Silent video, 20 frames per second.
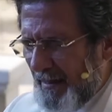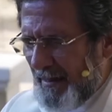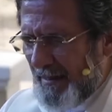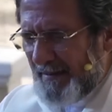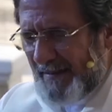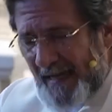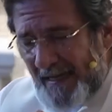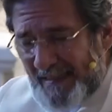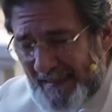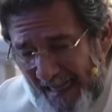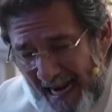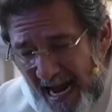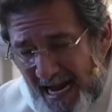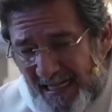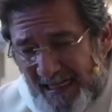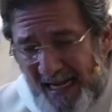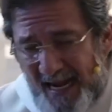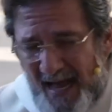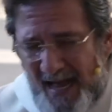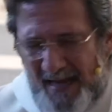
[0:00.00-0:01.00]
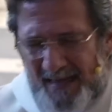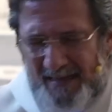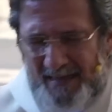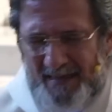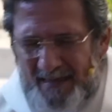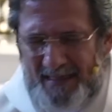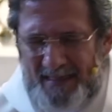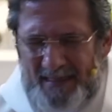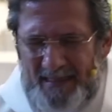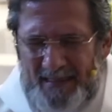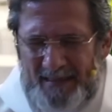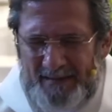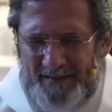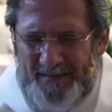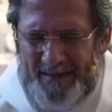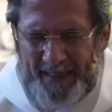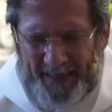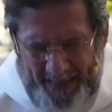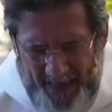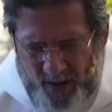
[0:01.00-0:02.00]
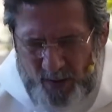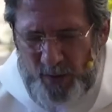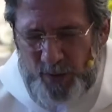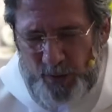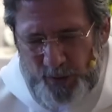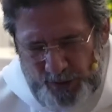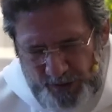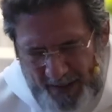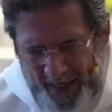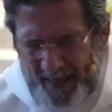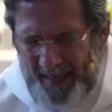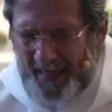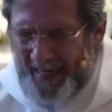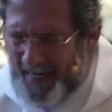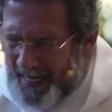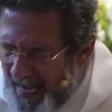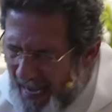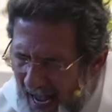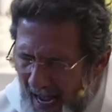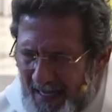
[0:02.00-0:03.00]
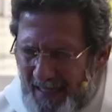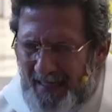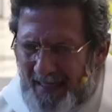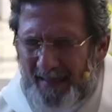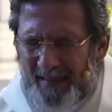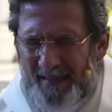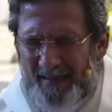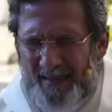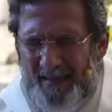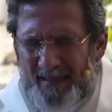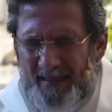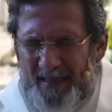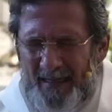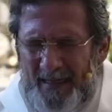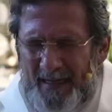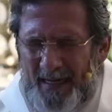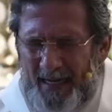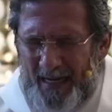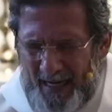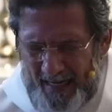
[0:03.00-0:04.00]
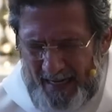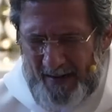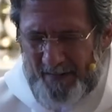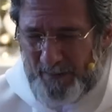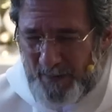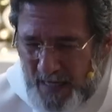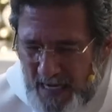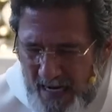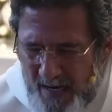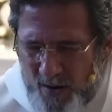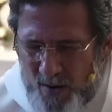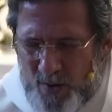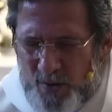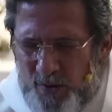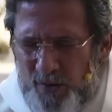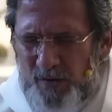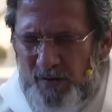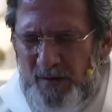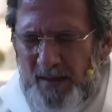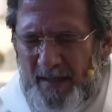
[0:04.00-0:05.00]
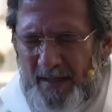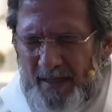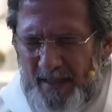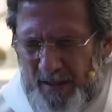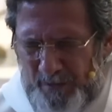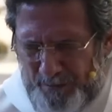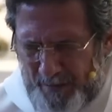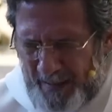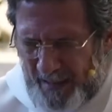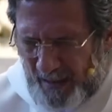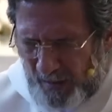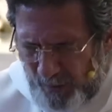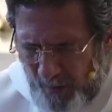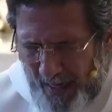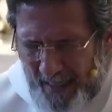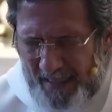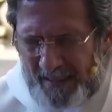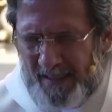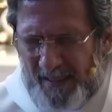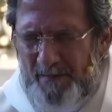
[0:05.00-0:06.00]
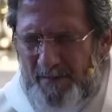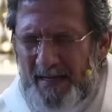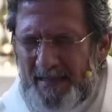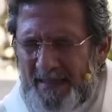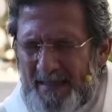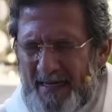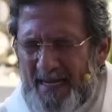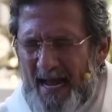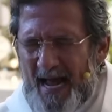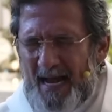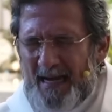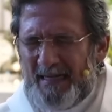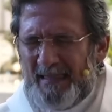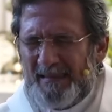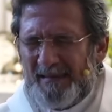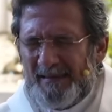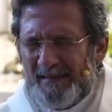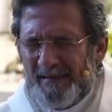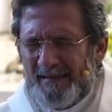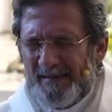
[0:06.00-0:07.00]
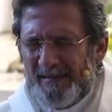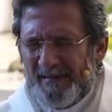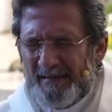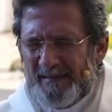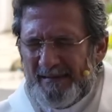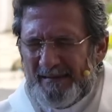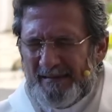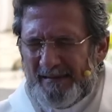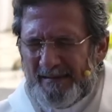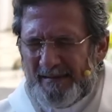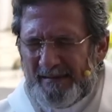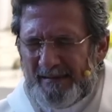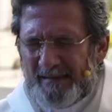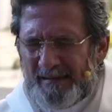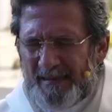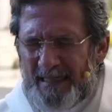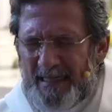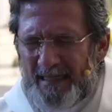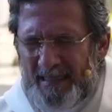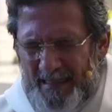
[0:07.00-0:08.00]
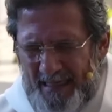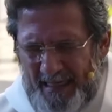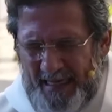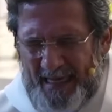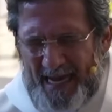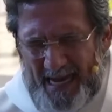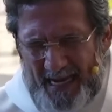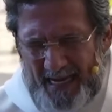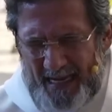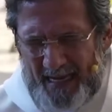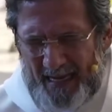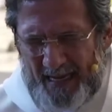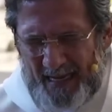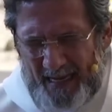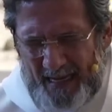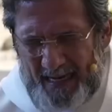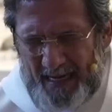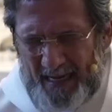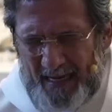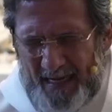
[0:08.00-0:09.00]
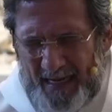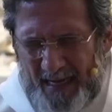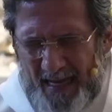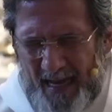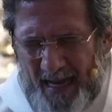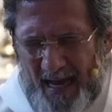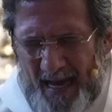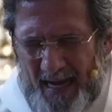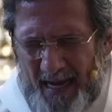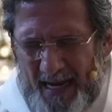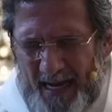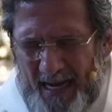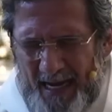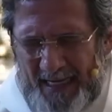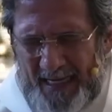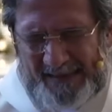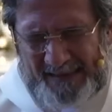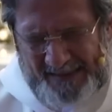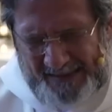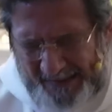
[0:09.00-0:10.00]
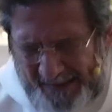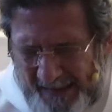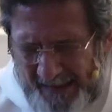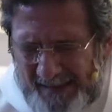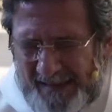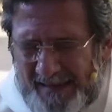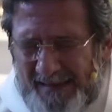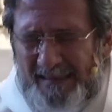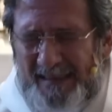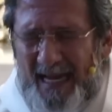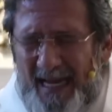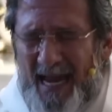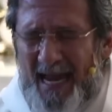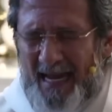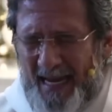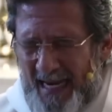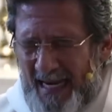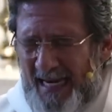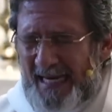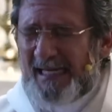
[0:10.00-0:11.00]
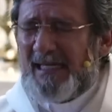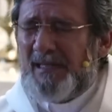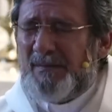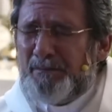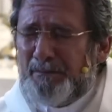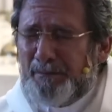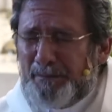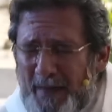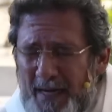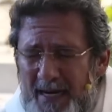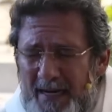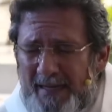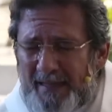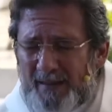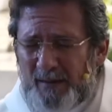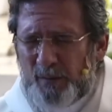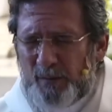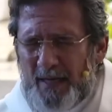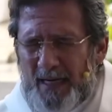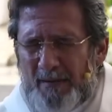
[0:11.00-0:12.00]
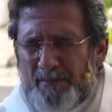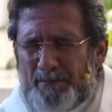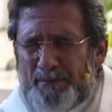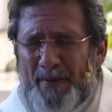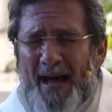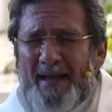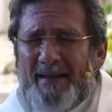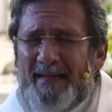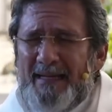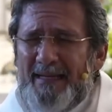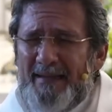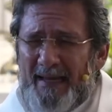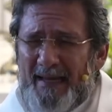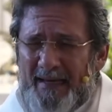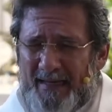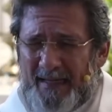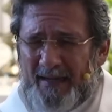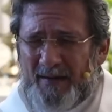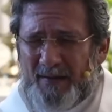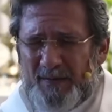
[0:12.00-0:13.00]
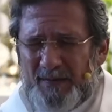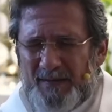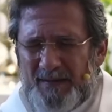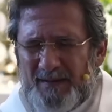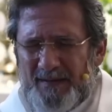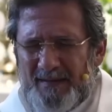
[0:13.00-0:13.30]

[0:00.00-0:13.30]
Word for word: Se trata de reconocer que hay enemigos espirituales y materiales y que existe el Espíritu del Padre y del Hijo.